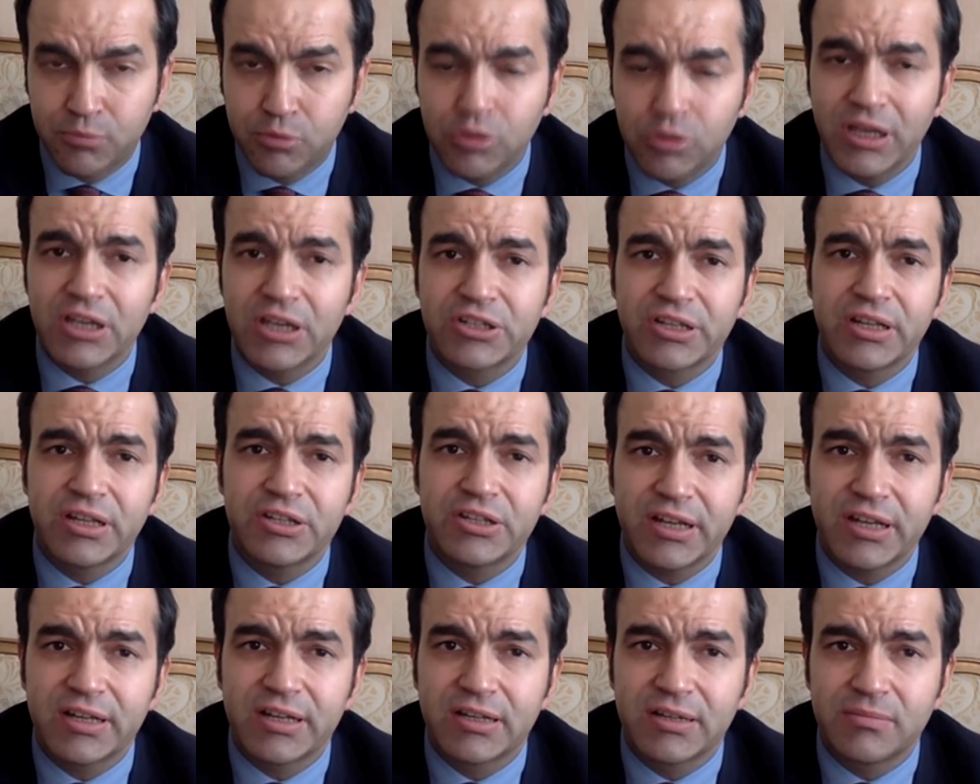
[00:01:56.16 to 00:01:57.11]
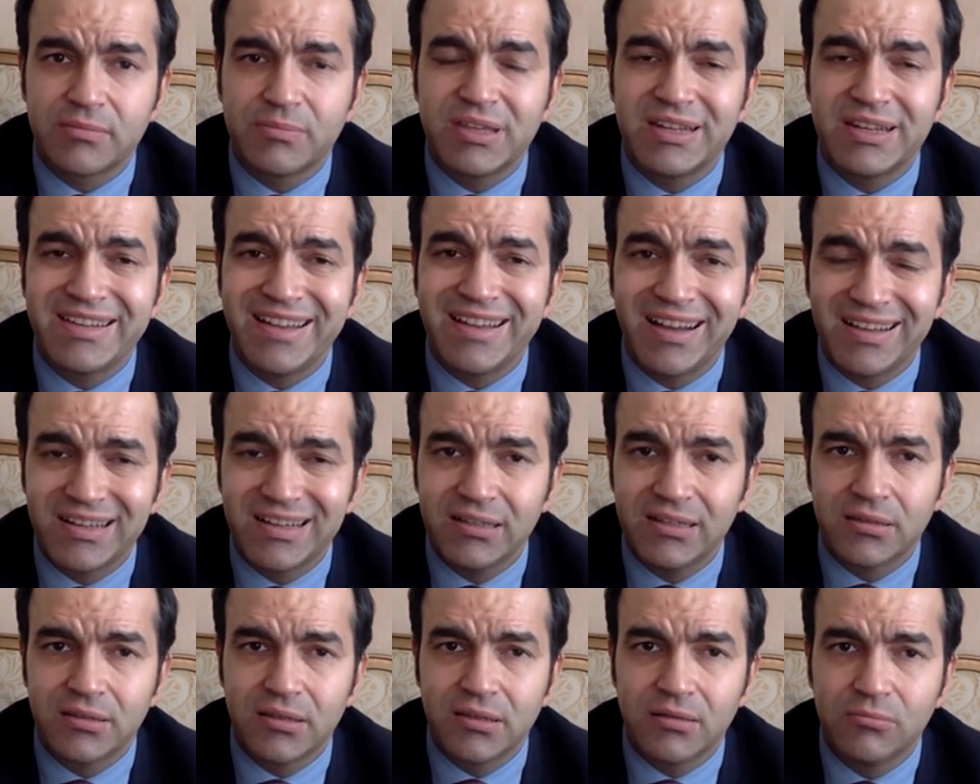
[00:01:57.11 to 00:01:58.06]
Burada yaşanacak bir
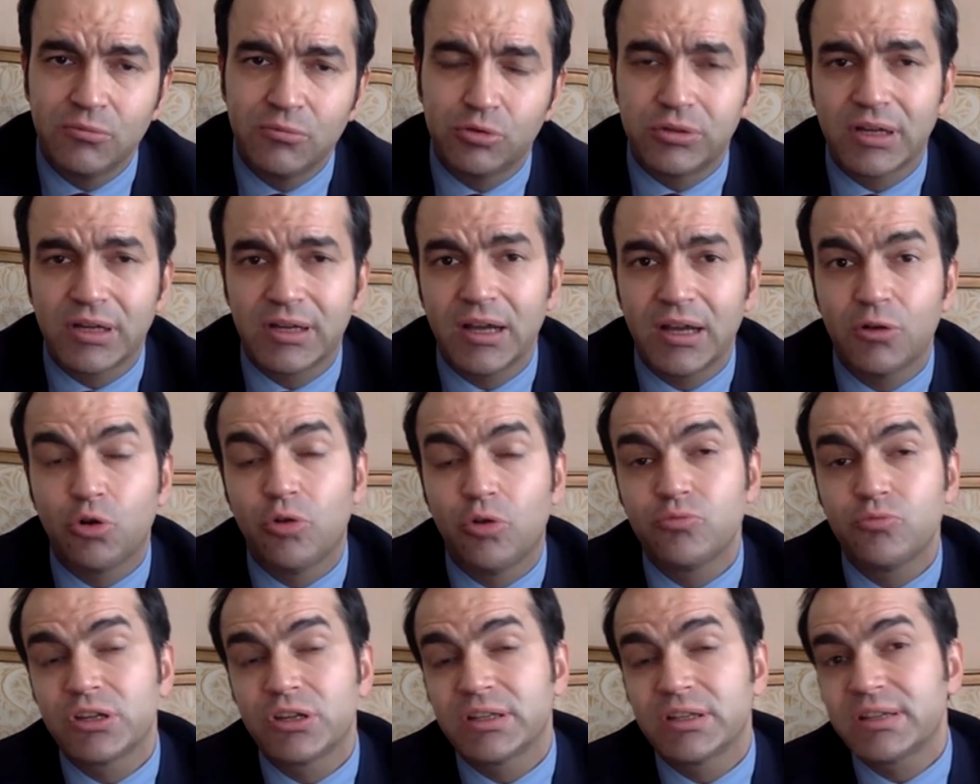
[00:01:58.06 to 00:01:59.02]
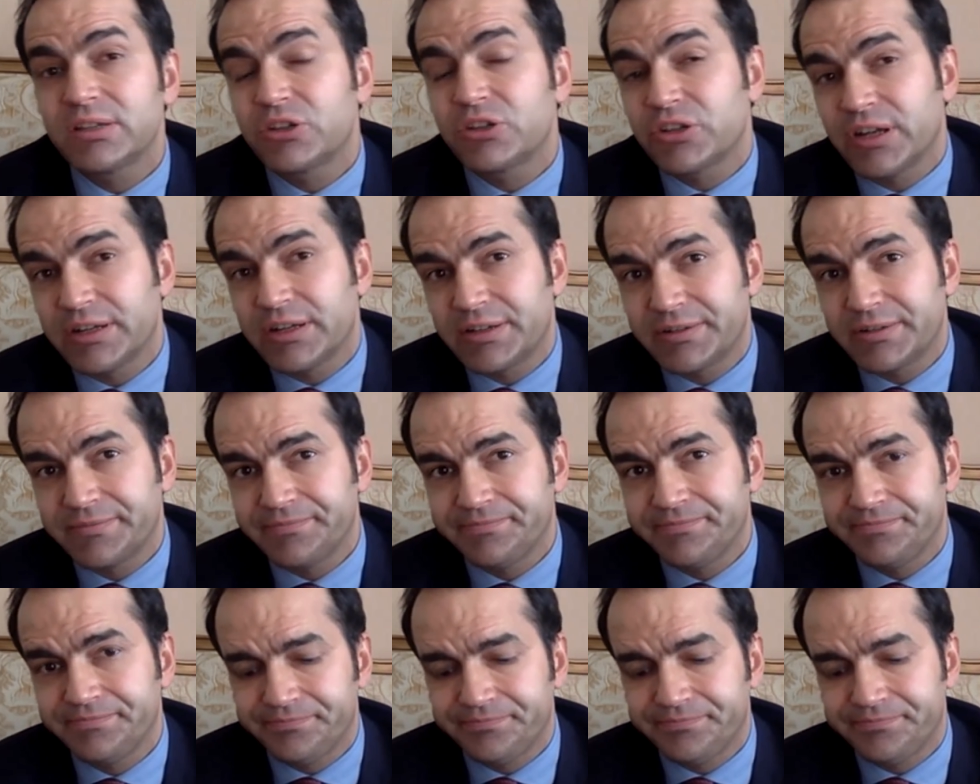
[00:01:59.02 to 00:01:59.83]
yangın mutlaka komşuya da sıçrar.